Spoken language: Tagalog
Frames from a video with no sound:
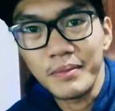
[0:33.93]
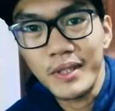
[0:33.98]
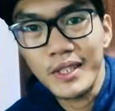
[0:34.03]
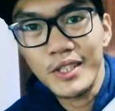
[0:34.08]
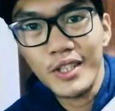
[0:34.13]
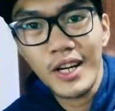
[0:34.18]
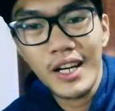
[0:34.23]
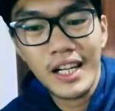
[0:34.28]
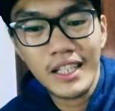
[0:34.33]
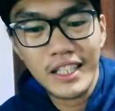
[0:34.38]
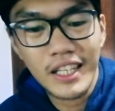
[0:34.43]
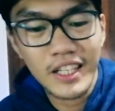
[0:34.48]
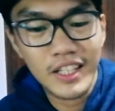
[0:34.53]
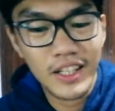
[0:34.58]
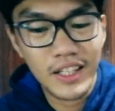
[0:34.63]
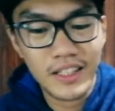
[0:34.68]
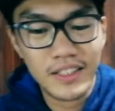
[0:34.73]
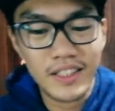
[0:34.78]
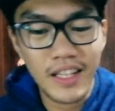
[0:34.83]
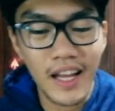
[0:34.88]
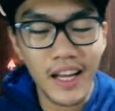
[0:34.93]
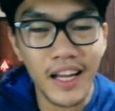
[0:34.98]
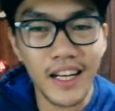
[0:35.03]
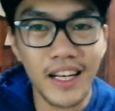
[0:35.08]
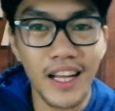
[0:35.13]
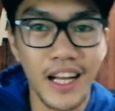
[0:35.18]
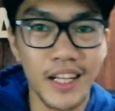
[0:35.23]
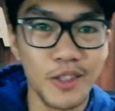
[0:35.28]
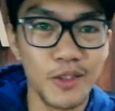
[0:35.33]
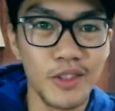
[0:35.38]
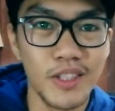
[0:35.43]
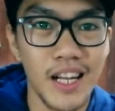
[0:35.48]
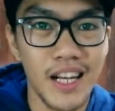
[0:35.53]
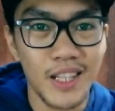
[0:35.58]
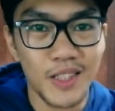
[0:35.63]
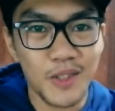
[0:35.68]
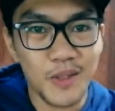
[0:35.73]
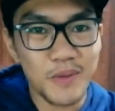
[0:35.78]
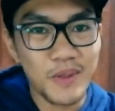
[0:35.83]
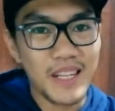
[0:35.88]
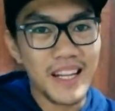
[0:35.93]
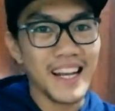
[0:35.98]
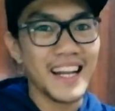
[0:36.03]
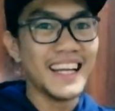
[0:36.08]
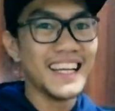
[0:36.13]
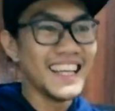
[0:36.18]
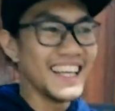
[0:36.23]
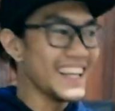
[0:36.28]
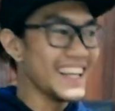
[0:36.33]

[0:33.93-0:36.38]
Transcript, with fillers: Medyo alatang second hand ko na lang to binili.